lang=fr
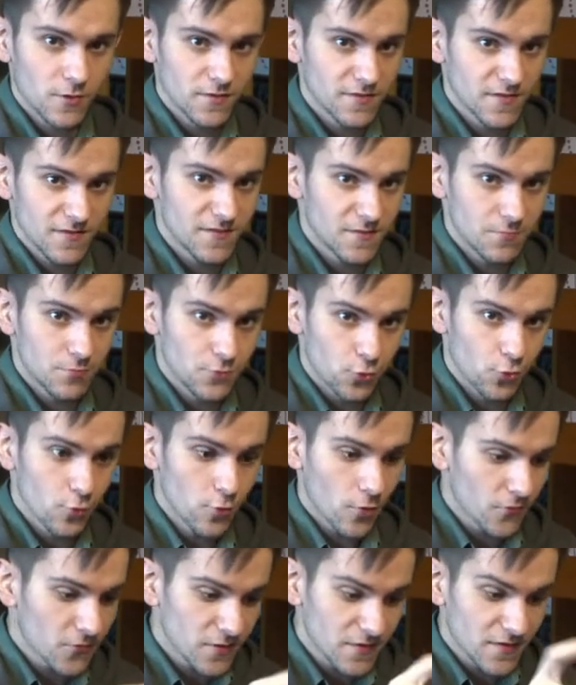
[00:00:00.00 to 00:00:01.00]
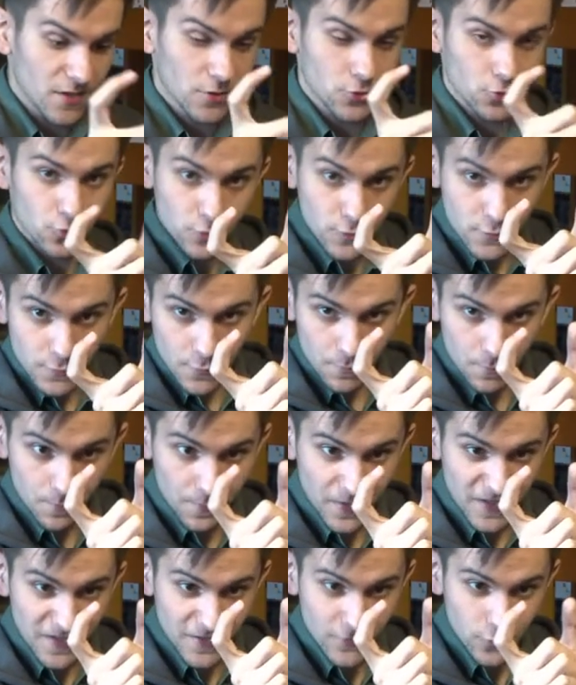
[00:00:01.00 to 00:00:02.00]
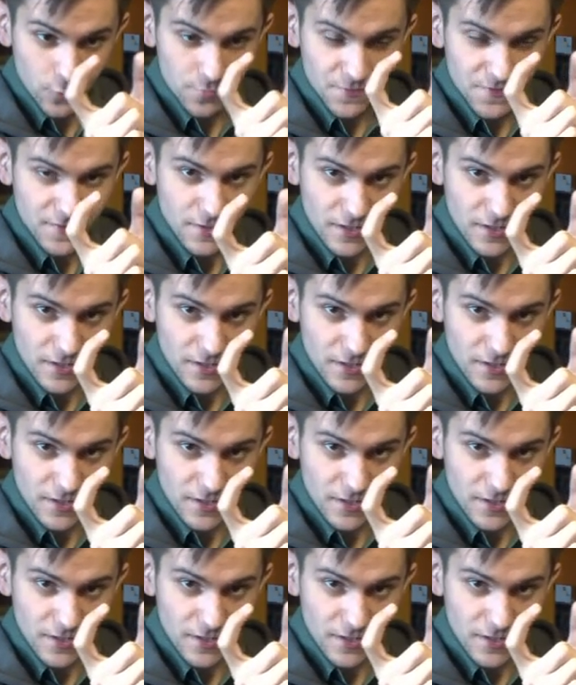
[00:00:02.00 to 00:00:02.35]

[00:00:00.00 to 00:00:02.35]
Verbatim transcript: Ta type 2 en fait elle a juste pas les deux,